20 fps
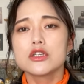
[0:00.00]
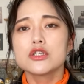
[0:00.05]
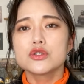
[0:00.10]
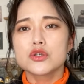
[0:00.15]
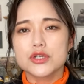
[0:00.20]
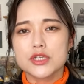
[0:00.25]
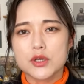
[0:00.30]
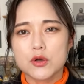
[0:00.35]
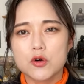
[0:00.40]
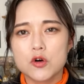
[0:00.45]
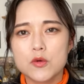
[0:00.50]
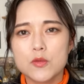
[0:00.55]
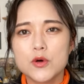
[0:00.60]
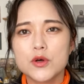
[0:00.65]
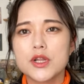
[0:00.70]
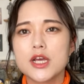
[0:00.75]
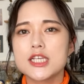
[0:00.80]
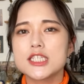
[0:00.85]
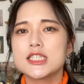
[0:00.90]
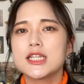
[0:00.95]
そして工房
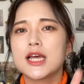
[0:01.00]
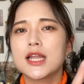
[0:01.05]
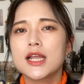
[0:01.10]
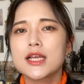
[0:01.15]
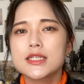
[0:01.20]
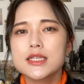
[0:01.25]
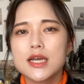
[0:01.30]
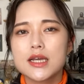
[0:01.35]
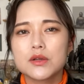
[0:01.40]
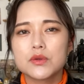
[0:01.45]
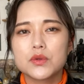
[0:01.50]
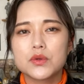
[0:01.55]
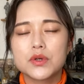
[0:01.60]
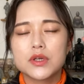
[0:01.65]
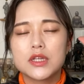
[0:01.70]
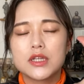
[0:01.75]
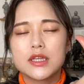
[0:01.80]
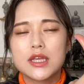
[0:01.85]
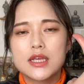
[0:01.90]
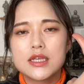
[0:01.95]
内市7歳の時
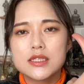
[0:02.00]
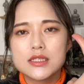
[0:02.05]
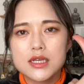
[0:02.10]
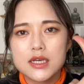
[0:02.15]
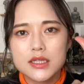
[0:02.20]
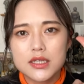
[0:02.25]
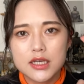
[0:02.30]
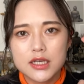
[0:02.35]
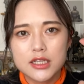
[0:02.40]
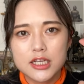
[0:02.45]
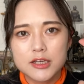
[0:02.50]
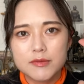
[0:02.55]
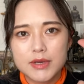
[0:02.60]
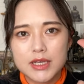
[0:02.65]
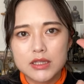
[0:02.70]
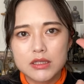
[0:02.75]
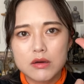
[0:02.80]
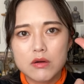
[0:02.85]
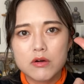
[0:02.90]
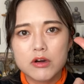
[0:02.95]
に天才的な
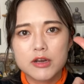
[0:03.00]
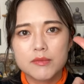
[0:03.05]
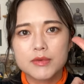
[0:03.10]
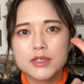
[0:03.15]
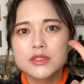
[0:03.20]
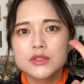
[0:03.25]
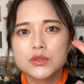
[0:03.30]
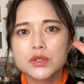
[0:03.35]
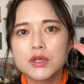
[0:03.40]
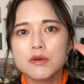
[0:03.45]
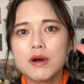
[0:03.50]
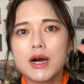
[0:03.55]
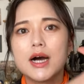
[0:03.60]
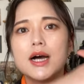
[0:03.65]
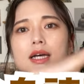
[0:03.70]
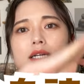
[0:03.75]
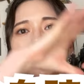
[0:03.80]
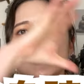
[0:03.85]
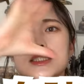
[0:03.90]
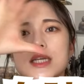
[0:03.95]
イベントが起こります。それは
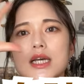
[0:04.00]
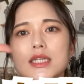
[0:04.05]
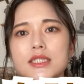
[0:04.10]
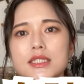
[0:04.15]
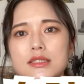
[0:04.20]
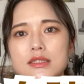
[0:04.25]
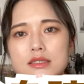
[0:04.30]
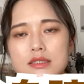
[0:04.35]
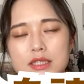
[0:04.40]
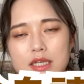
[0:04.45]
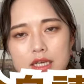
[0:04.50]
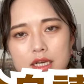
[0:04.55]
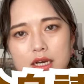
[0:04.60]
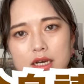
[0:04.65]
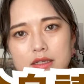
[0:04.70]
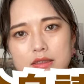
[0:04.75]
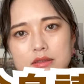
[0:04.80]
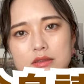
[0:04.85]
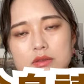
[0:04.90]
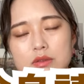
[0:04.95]
写真請
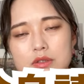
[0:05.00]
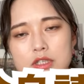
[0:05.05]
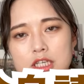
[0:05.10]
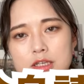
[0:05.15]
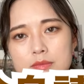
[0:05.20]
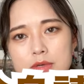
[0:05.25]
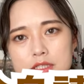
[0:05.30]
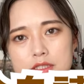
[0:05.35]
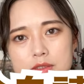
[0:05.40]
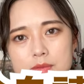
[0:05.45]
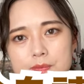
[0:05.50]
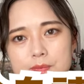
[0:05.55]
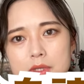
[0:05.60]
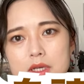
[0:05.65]
願と言います。